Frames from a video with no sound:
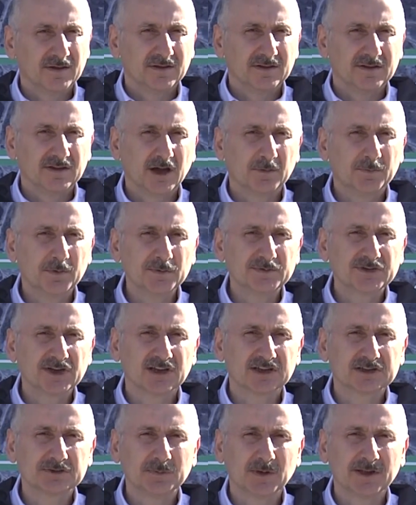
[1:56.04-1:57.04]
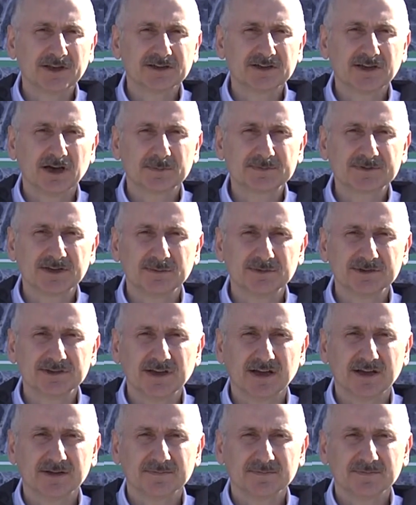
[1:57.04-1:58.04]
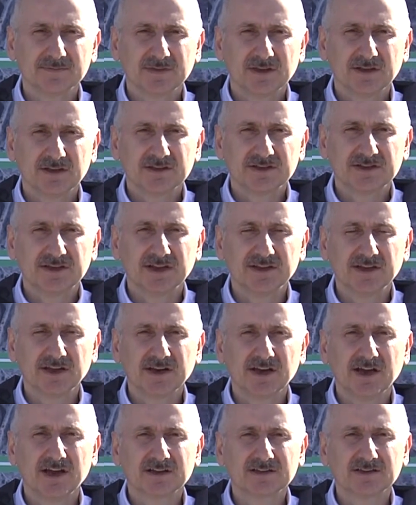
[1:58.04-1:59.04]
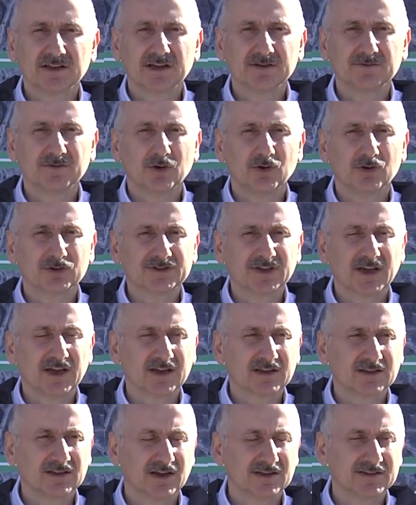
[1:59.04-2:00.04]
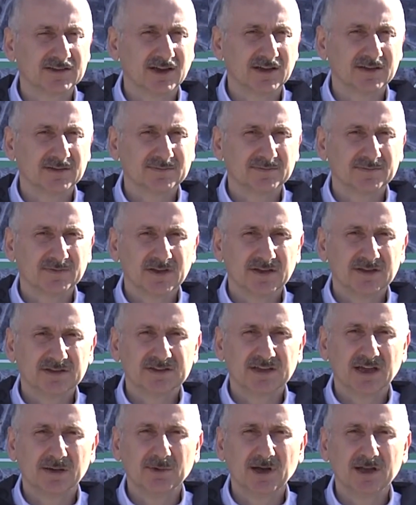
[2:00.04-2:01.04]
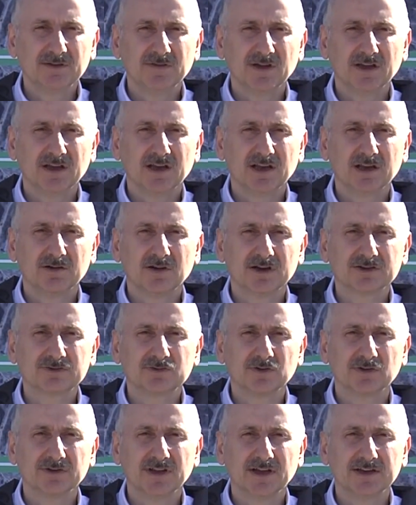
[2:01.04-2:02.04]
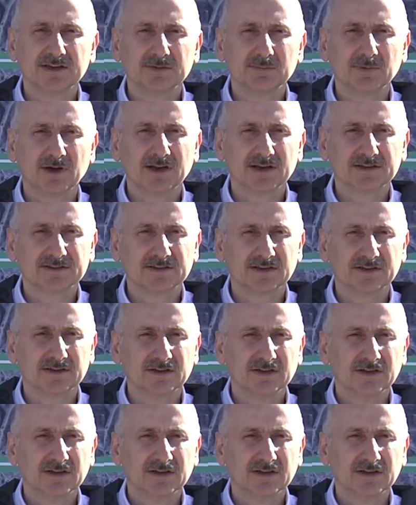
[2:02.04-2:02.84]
Yapım çalışmaları kapsamında kenar ayaklar ve orta ayaklarda temel ve elevasyonlar imalatları